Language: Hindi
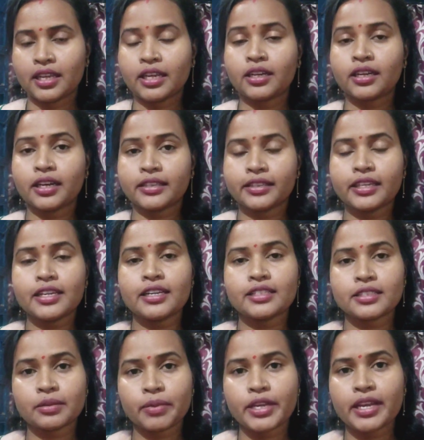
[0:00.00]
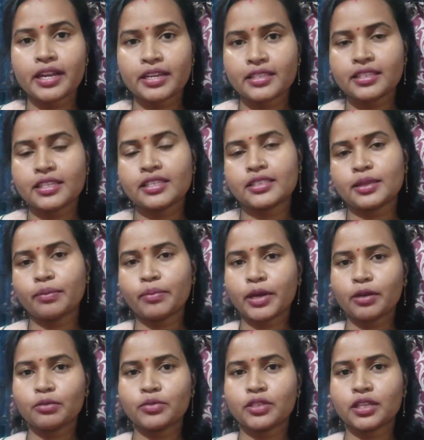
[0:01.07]
एक कहते हैं ना समय आने से सब
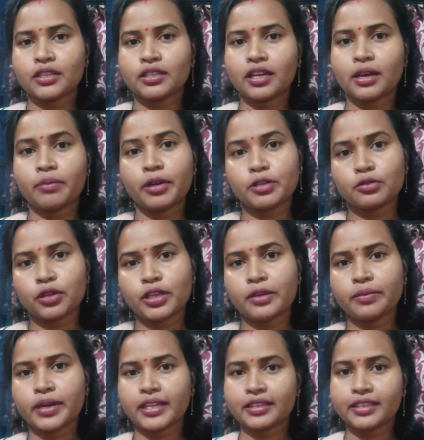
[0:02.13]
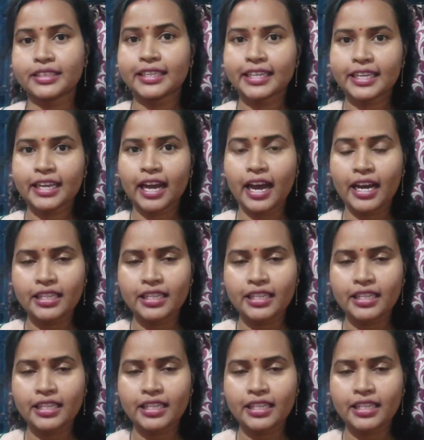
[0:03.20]
मालूम चलता है बस वही बात है ठीक है